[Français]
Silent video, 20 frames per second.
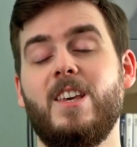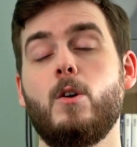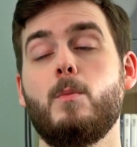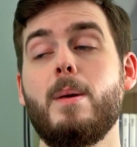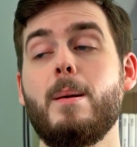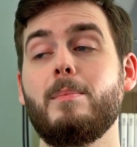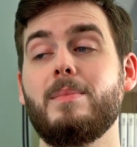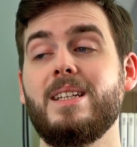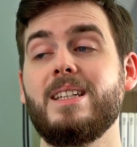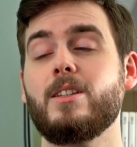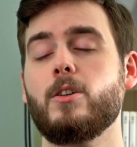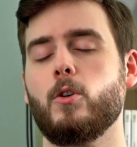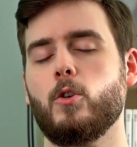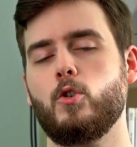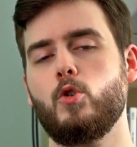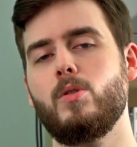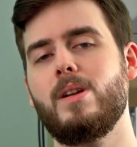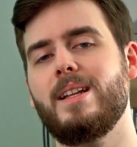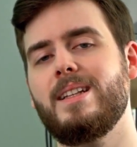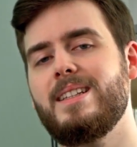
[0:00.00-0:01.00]
Et au même titre
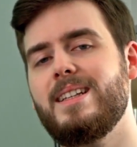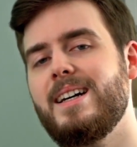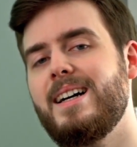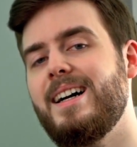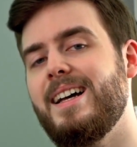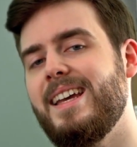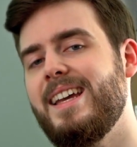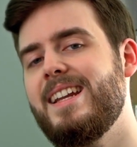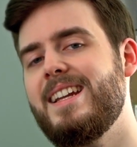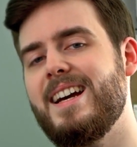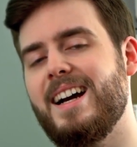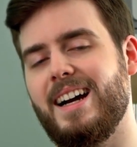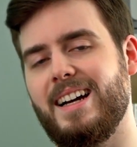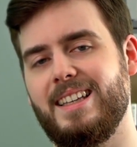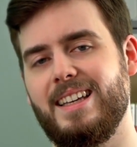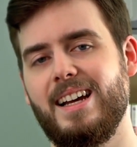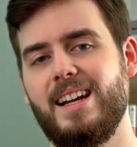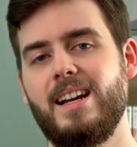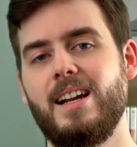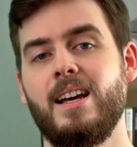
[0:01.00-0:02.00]
que et la
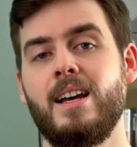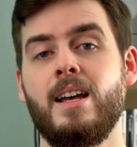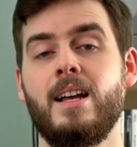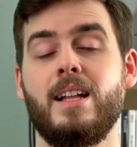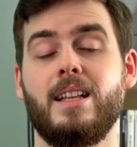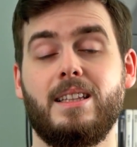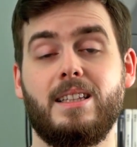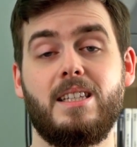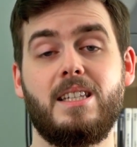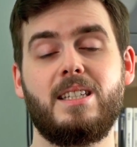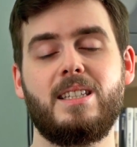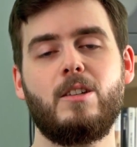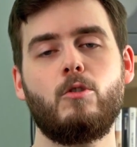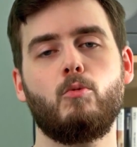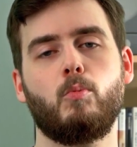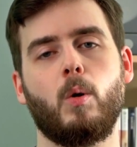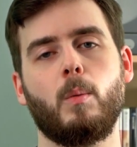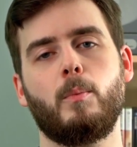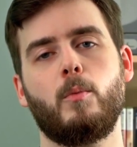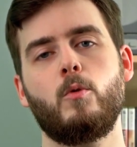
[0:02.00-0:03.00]
Real, Disney
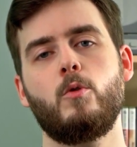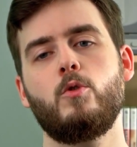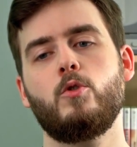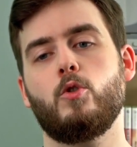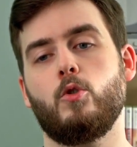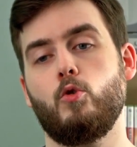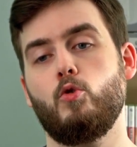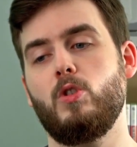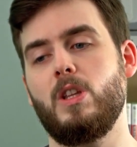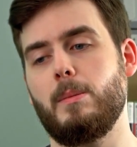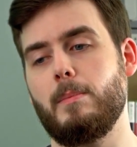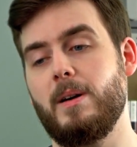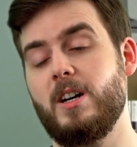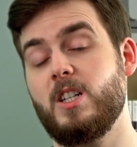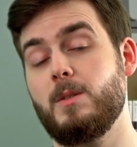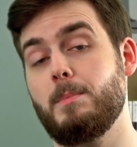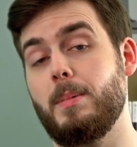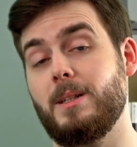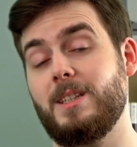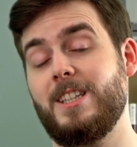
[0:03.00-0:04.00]
nous propose une
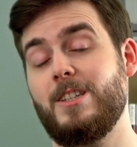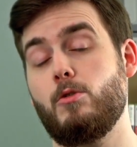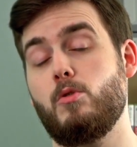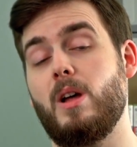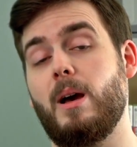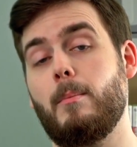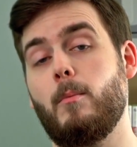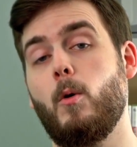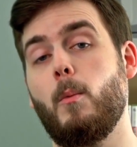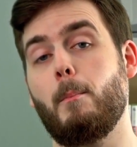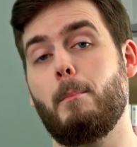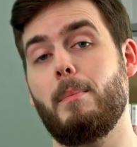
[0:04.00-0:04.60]
image particulièrement